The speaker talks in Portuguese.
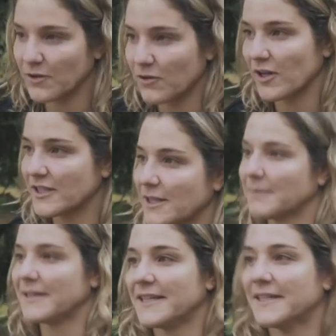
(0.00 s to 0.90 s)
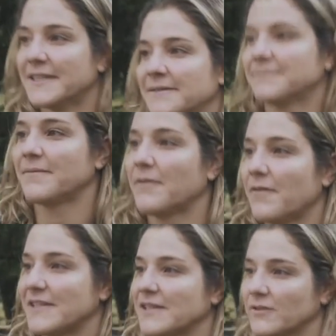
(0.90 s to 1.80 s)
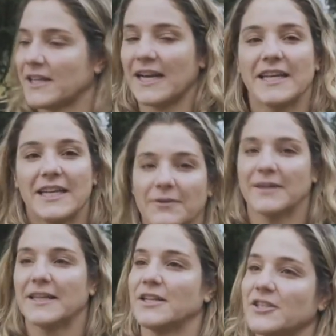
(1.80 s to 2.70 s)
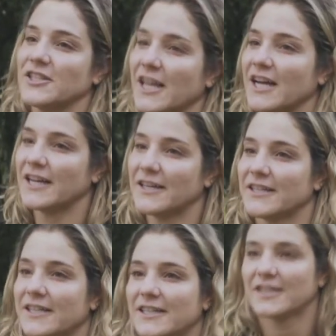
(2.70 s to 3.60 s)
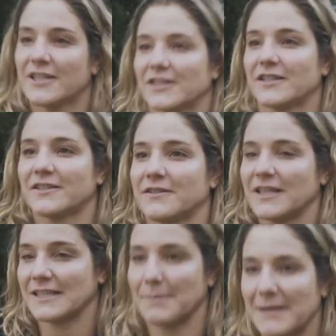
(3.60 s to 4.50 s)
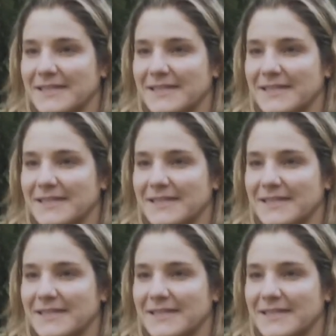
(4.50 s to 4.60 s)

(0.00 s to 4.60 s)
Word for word: são 8 horas da manhã. Vou fazer um treininho aí antes da Taça